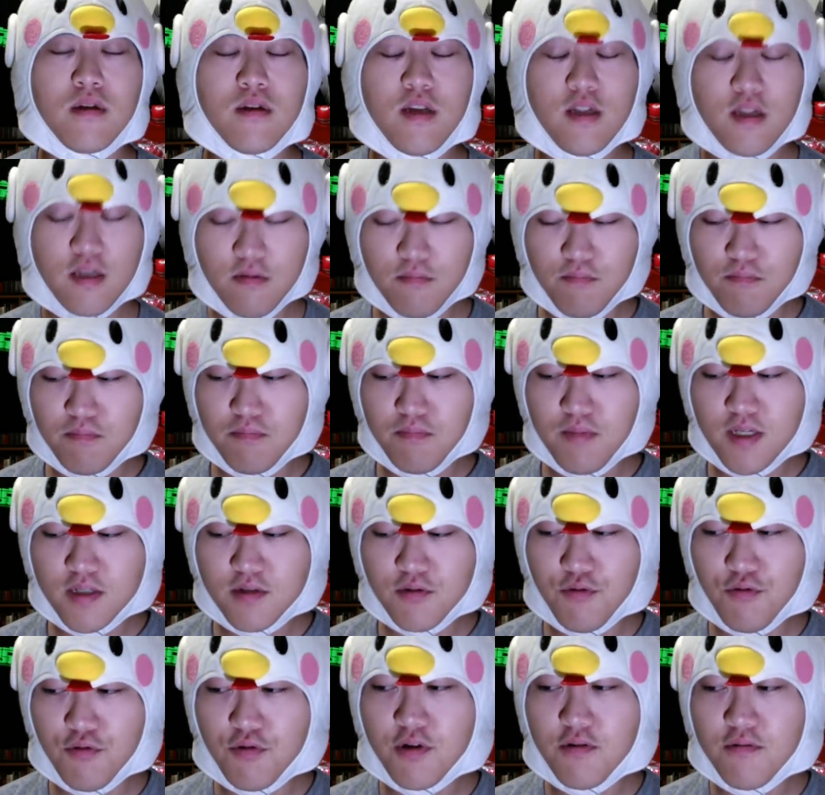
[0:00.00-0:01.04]
だって、まず
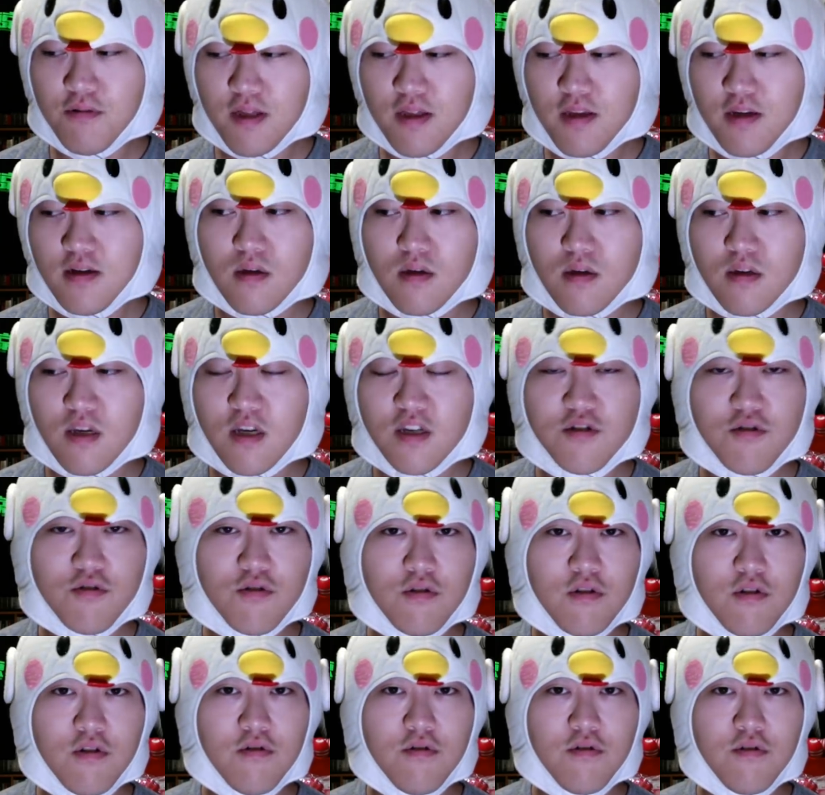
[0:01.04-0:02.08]
俺はね、最初
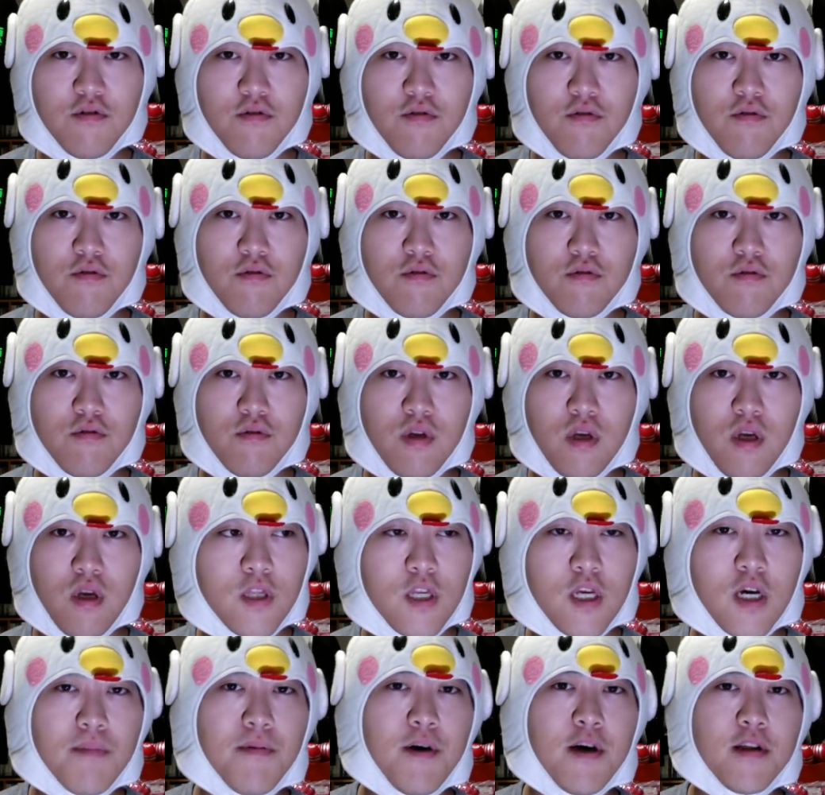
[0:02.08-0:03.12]
ユニオン本当に
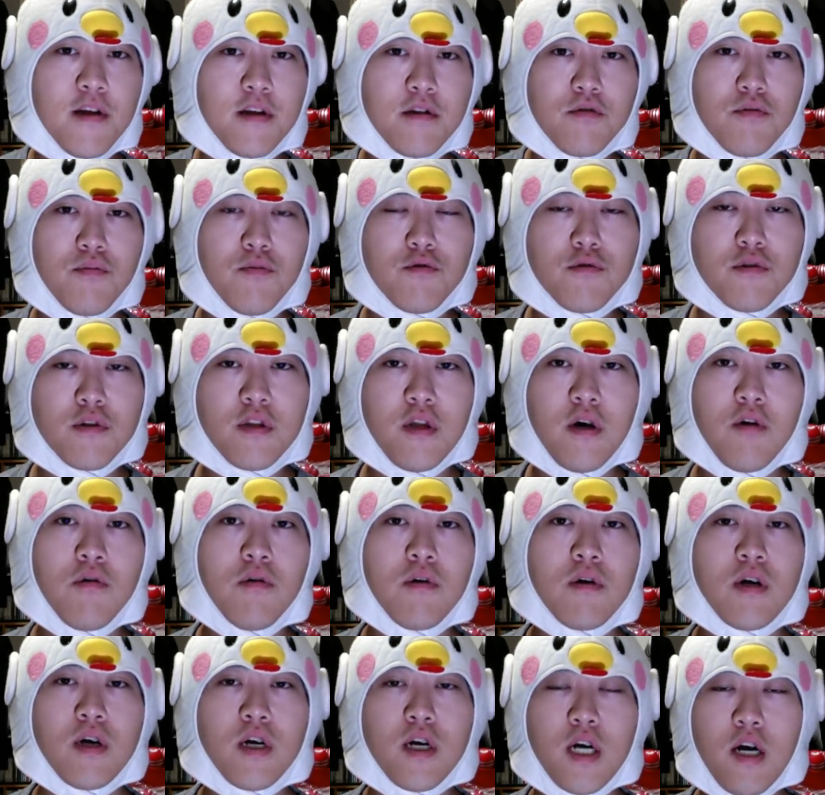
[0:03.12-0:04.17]
やばいなと思ってた
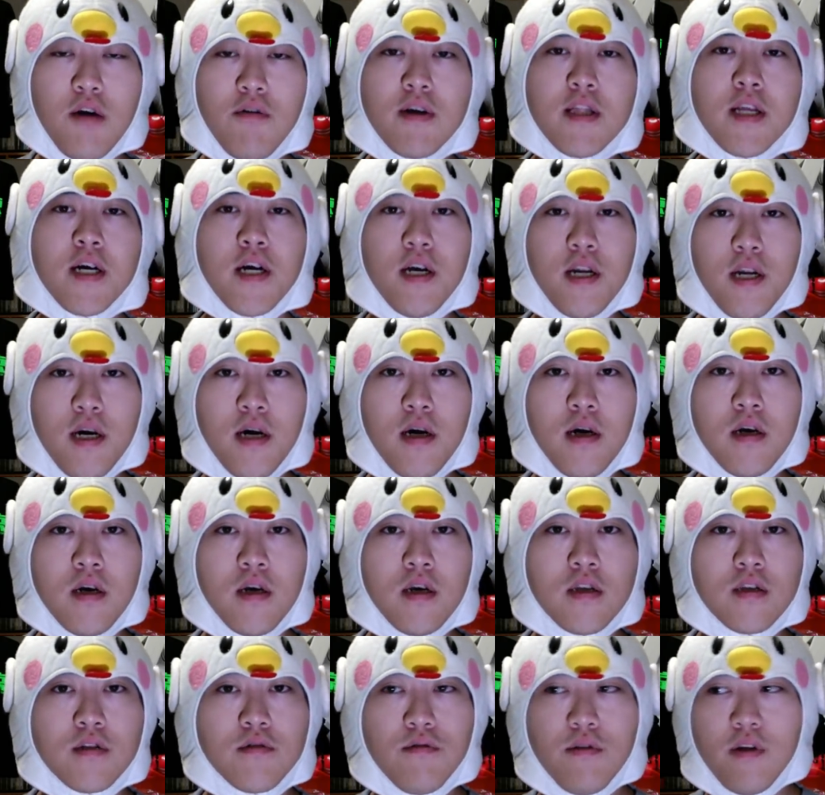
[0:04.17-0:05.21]
側だから、
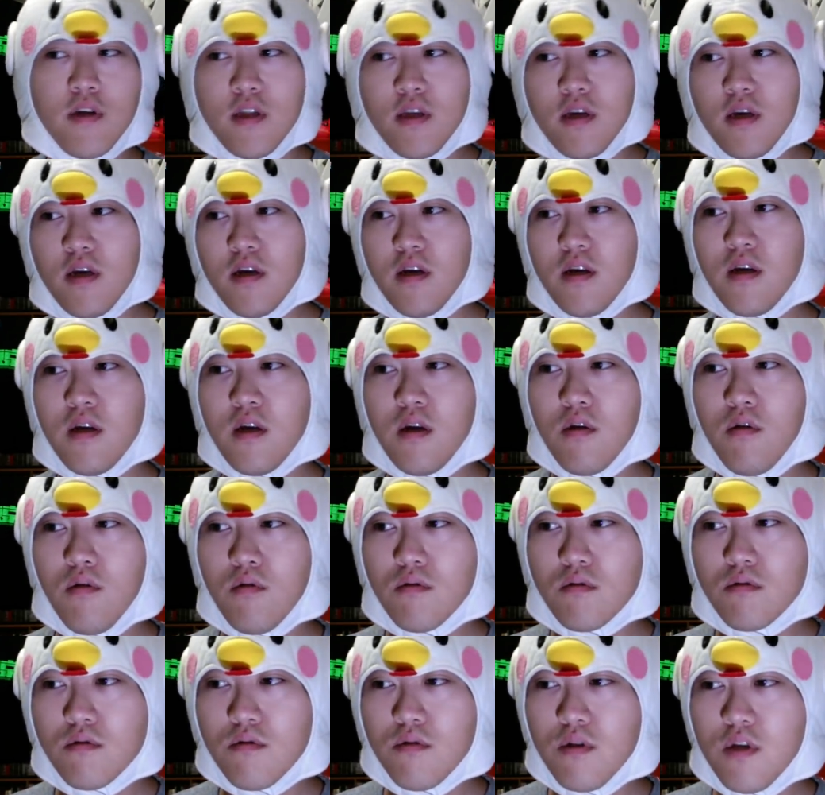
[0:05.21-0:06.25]
それで
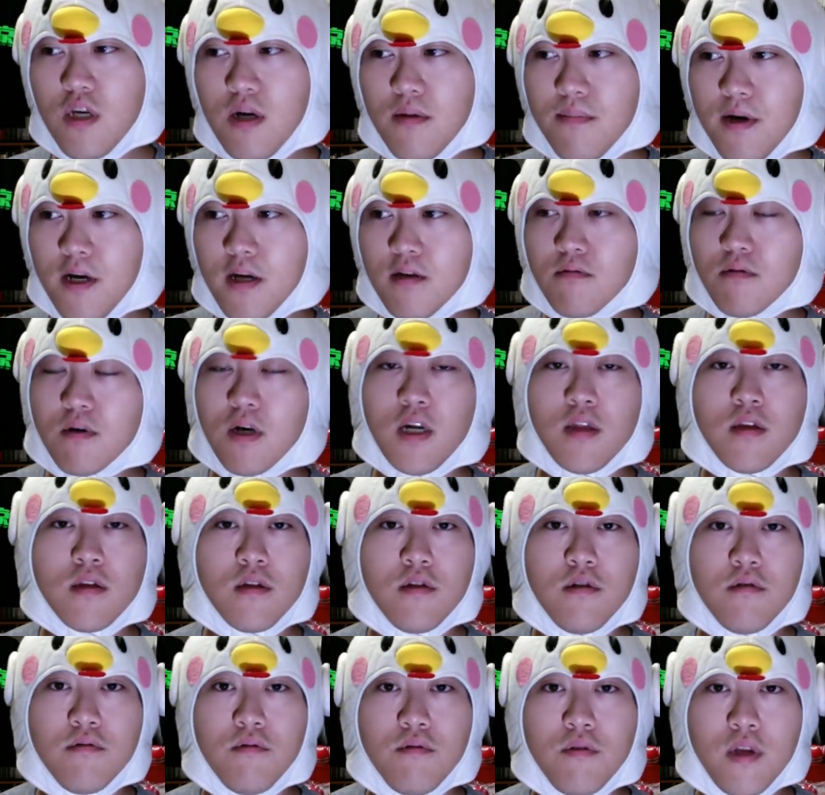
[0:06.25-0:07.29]
本当にやばいのかっ
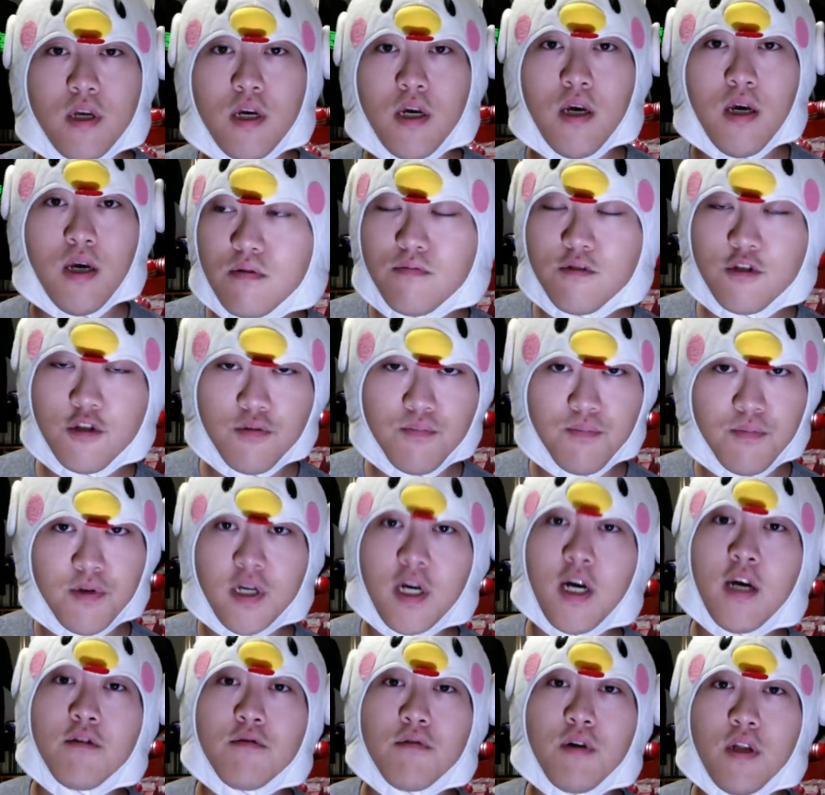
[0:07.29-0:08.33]
ていうので、準備
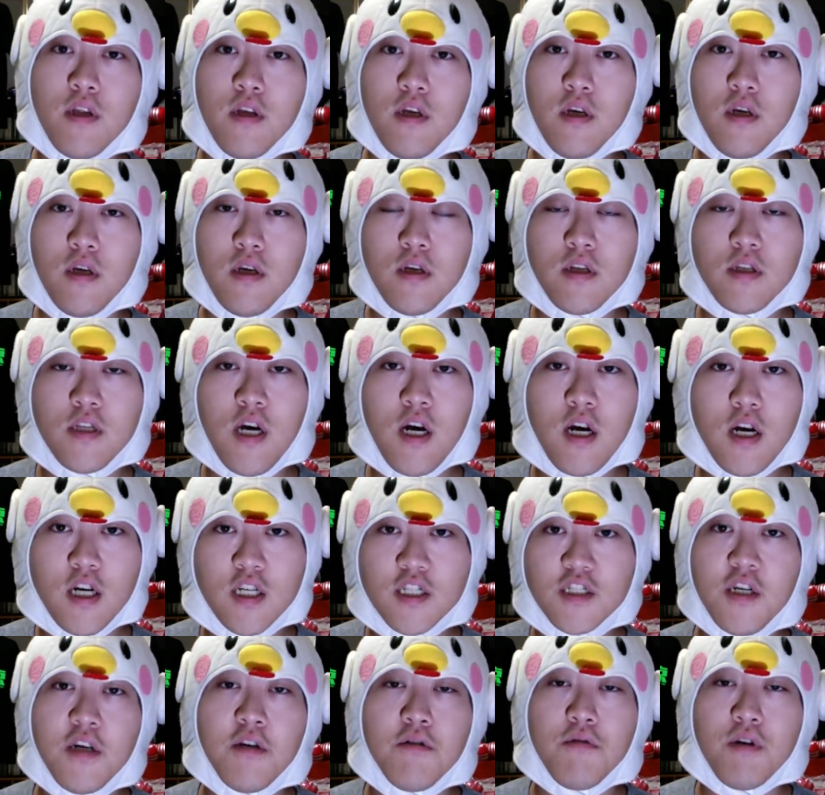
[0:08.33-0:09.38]
会とかに参加
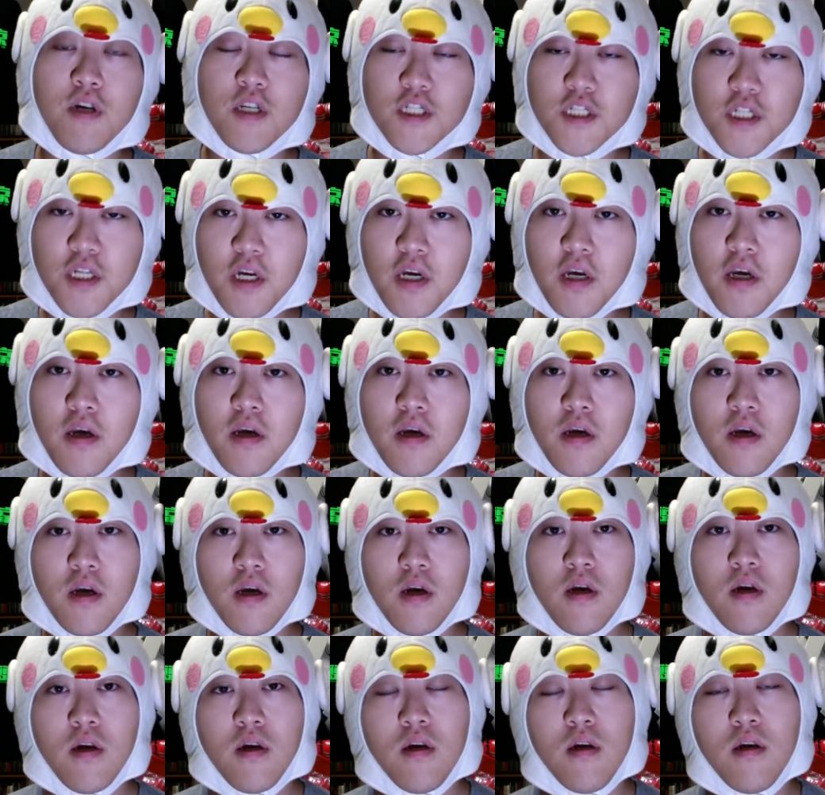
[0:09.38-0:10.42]
したりとかして、
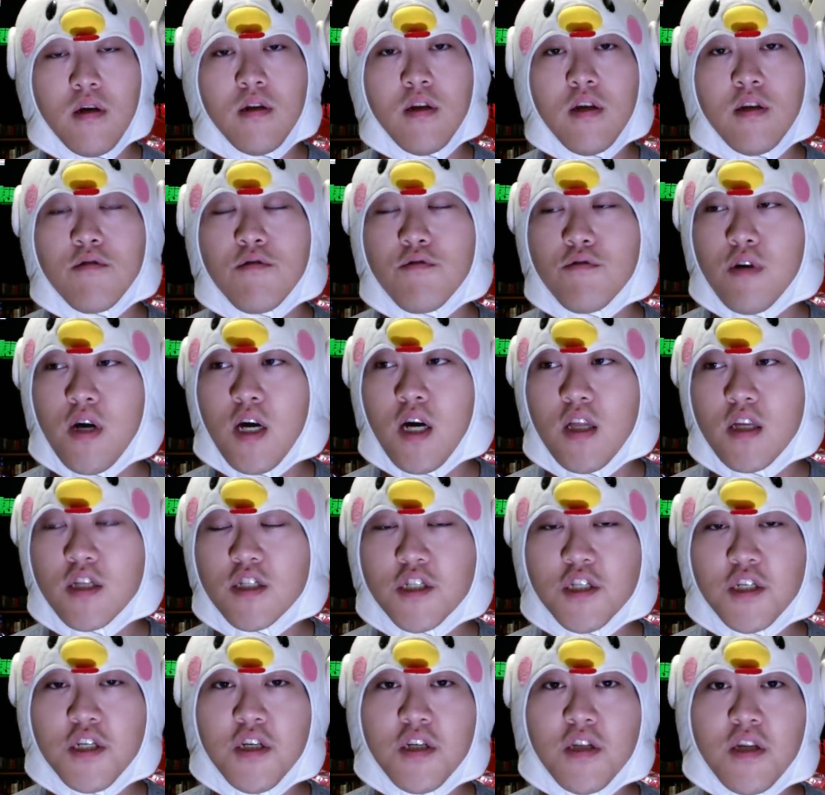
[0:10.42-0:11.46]
で、どんどん
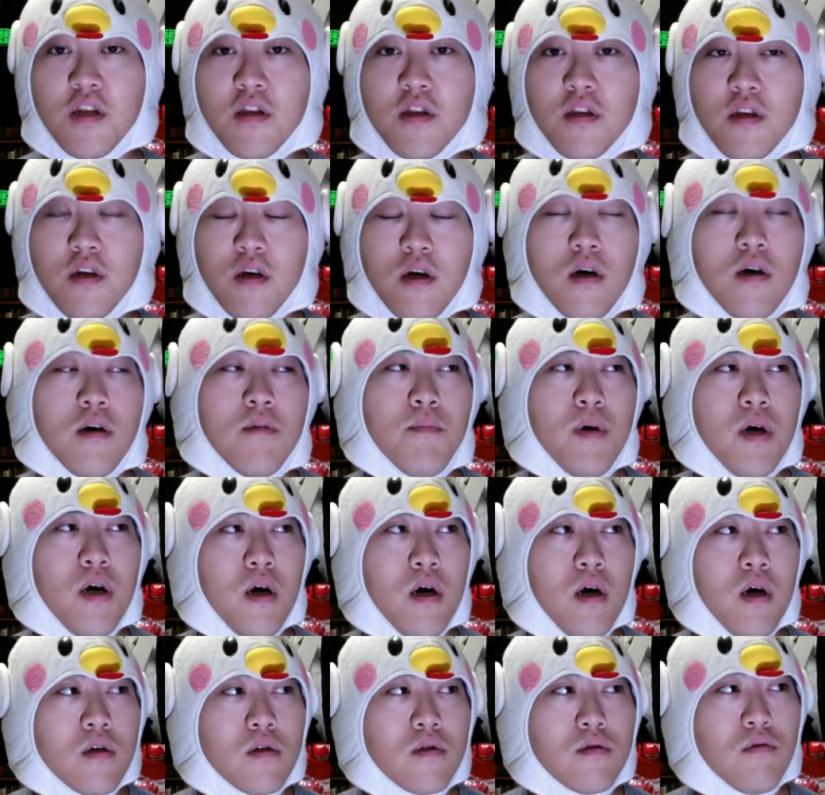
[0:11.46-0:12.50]
話聞いてって、ああ
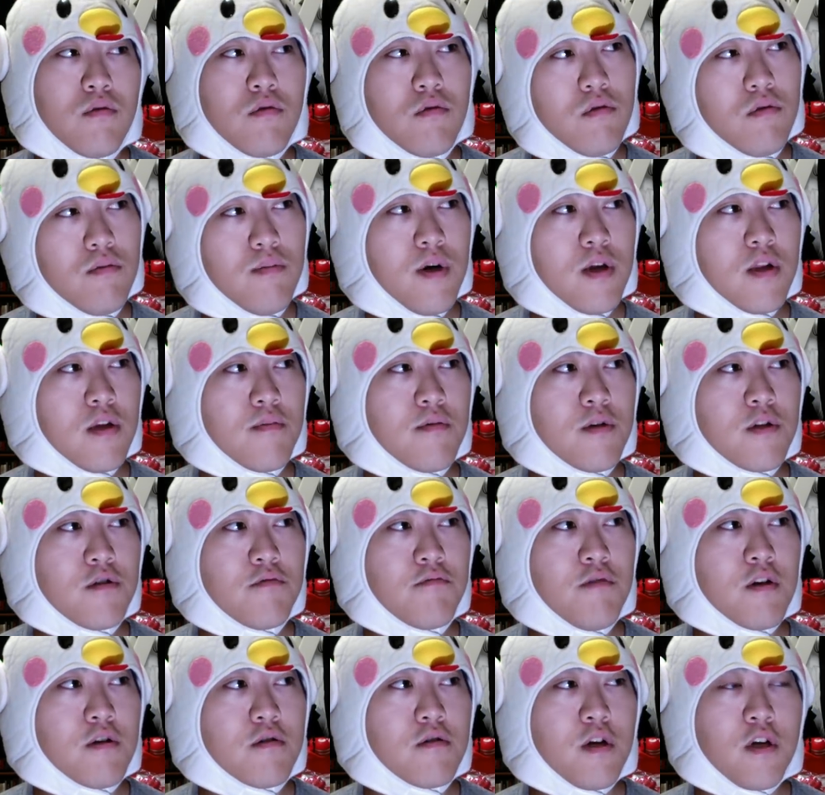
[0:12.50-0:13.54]
まあ、そこまで別に
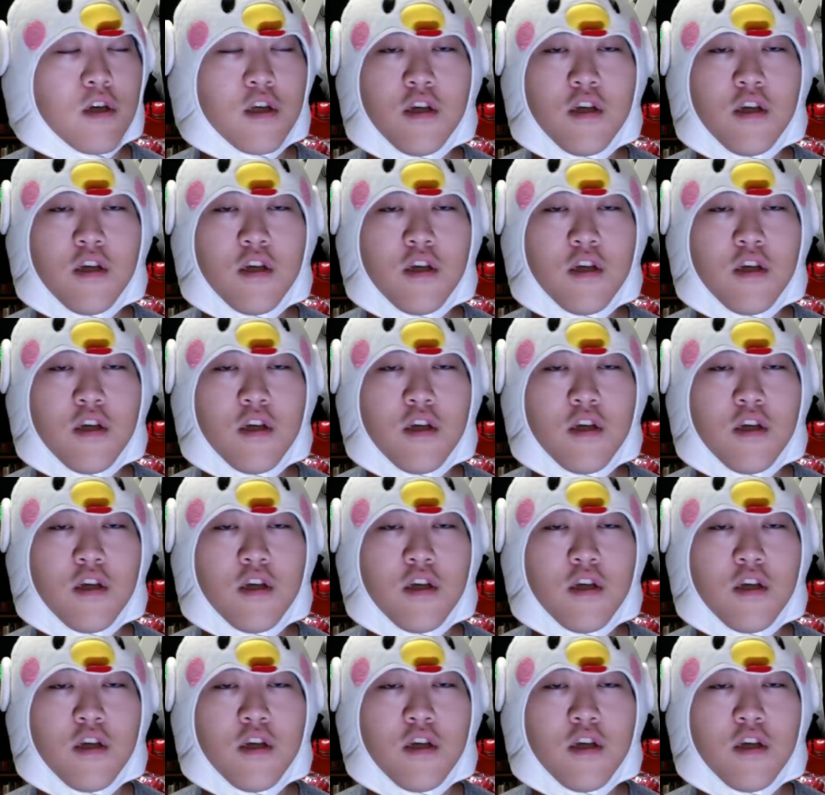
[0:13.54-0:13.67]
悪くない。